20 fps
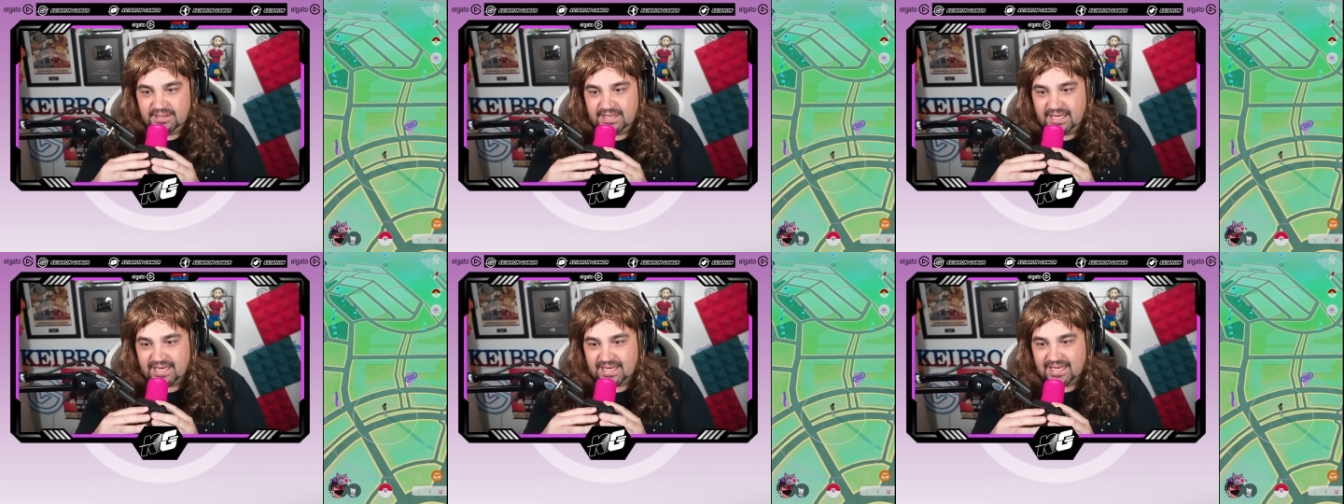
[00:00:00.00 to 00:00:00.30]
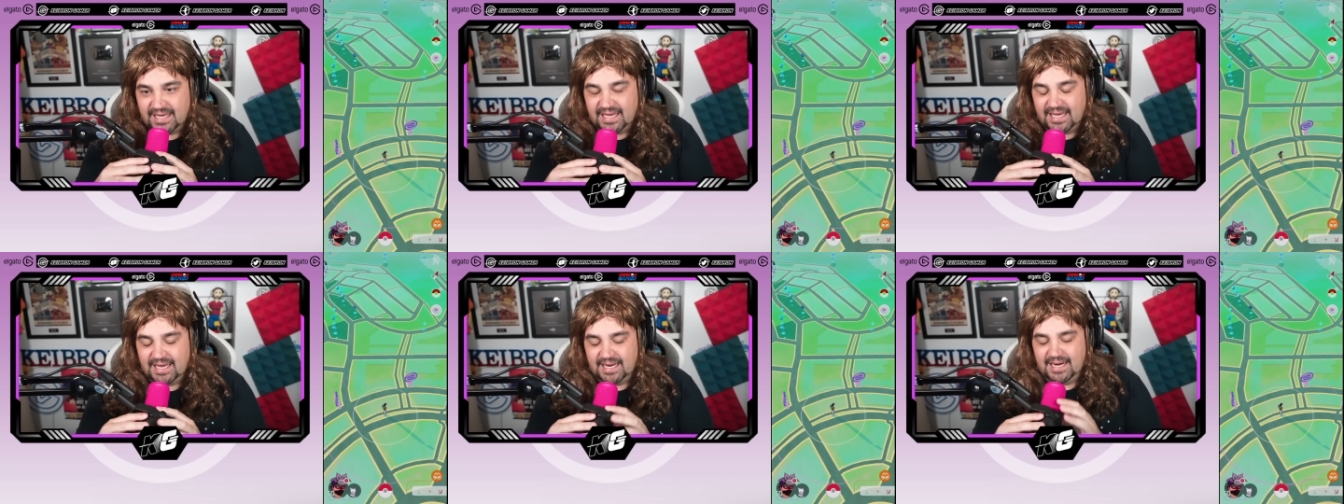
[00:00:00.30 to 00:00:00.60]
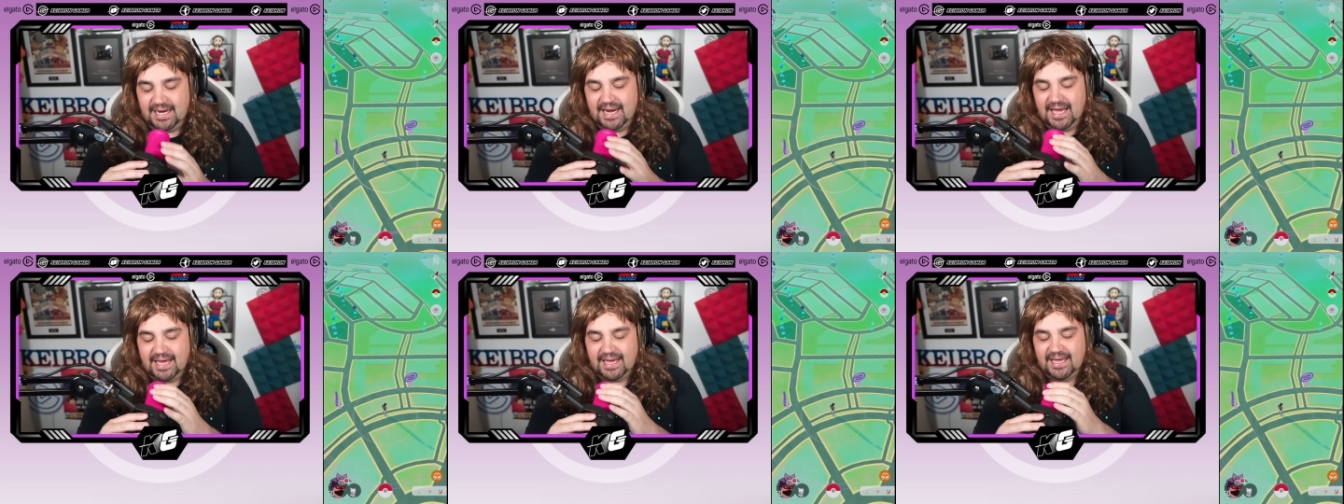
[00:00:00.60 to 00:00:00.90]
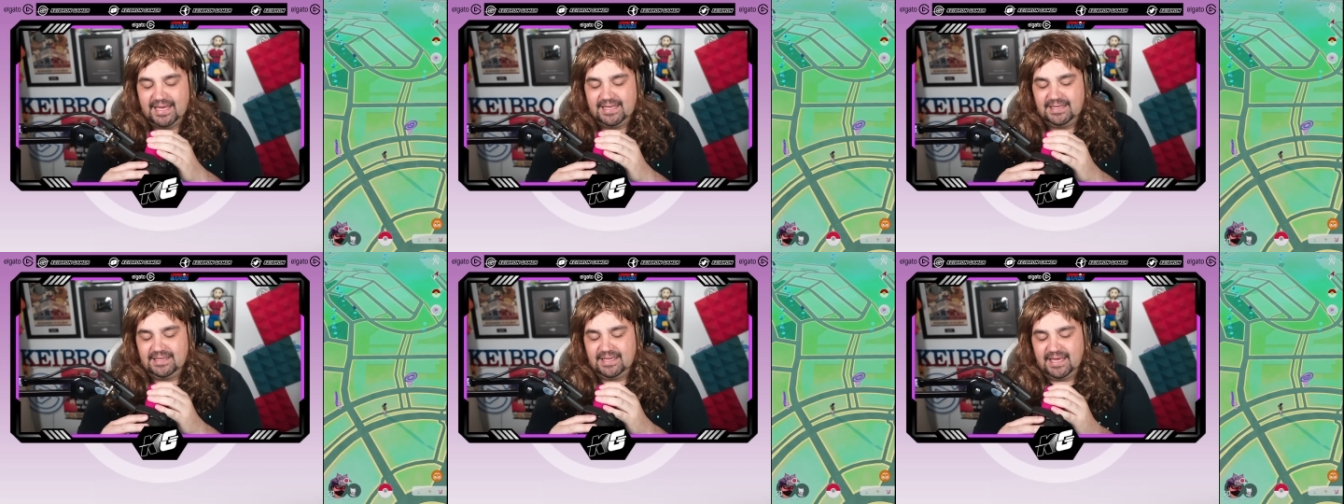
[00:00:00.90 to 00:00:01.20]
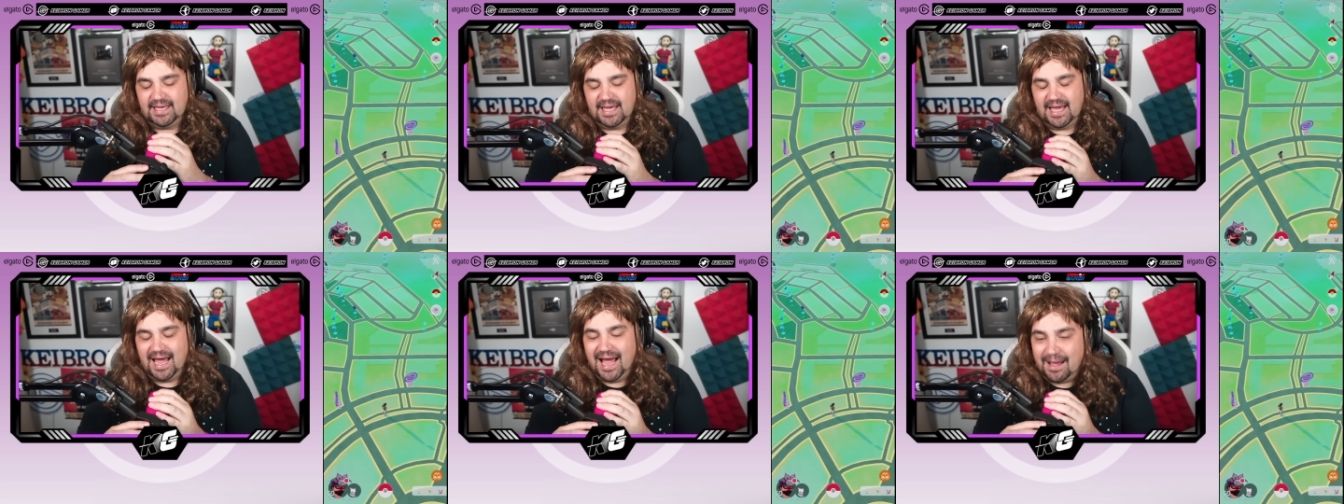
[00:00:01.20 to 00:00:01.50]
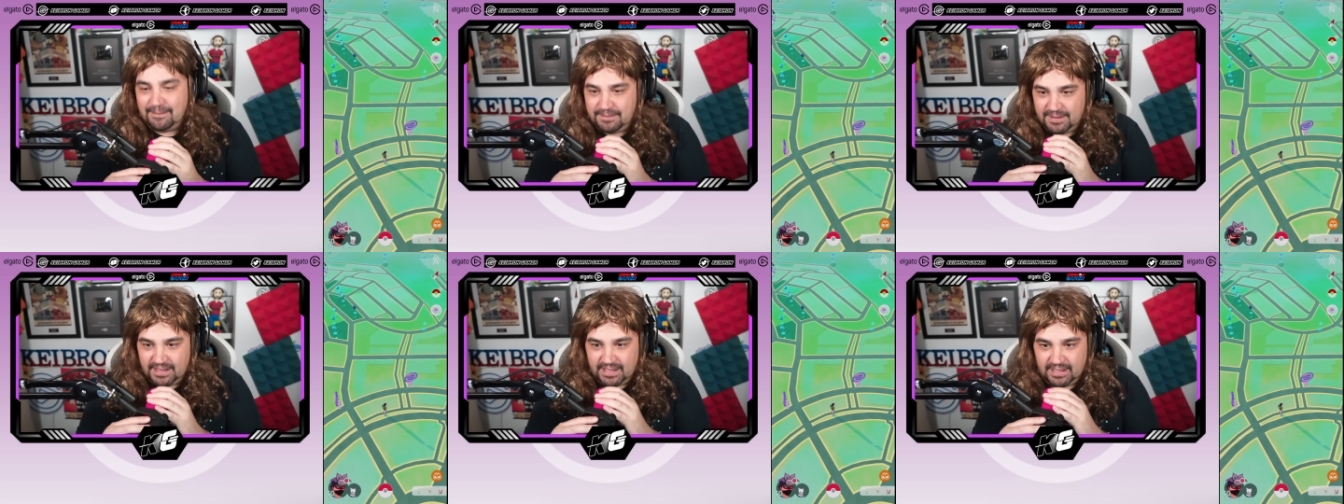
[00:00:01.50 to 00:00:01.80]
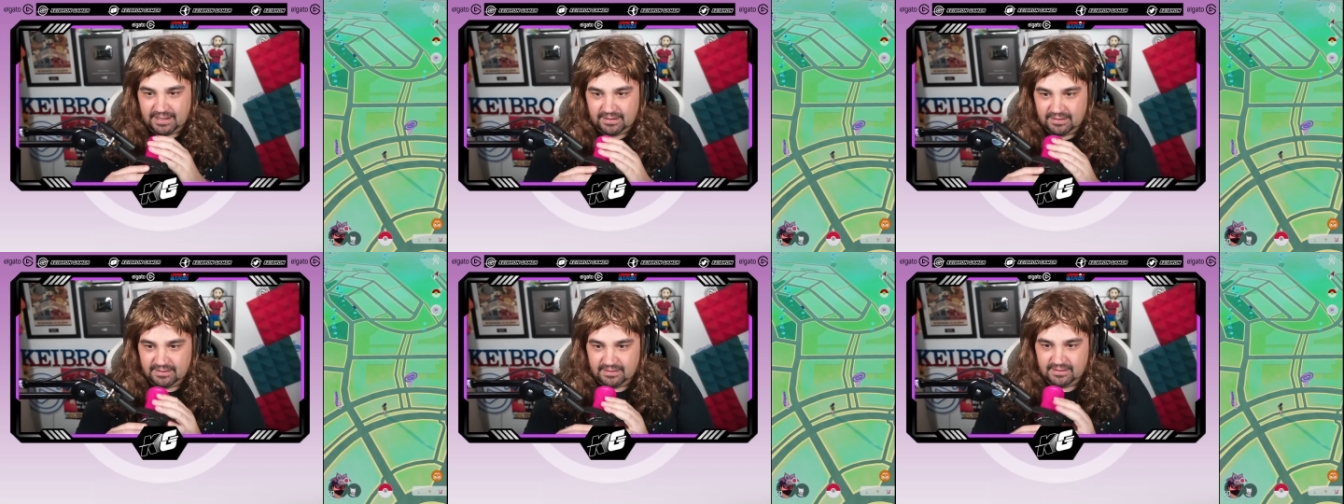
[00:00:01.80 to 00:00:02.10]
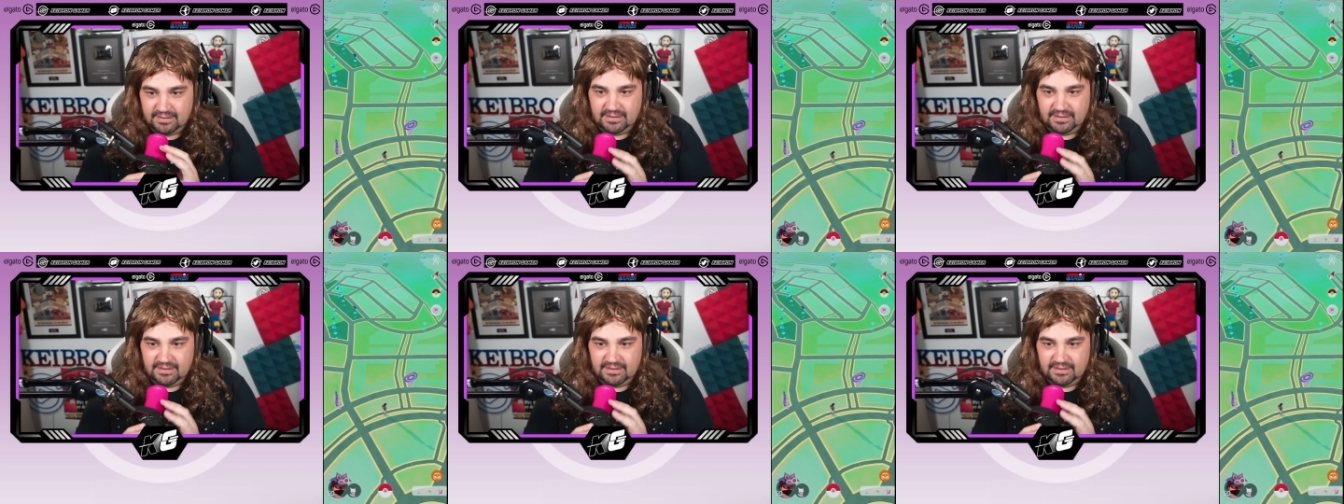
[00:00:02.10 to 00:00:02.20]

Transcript: de que la gente hable.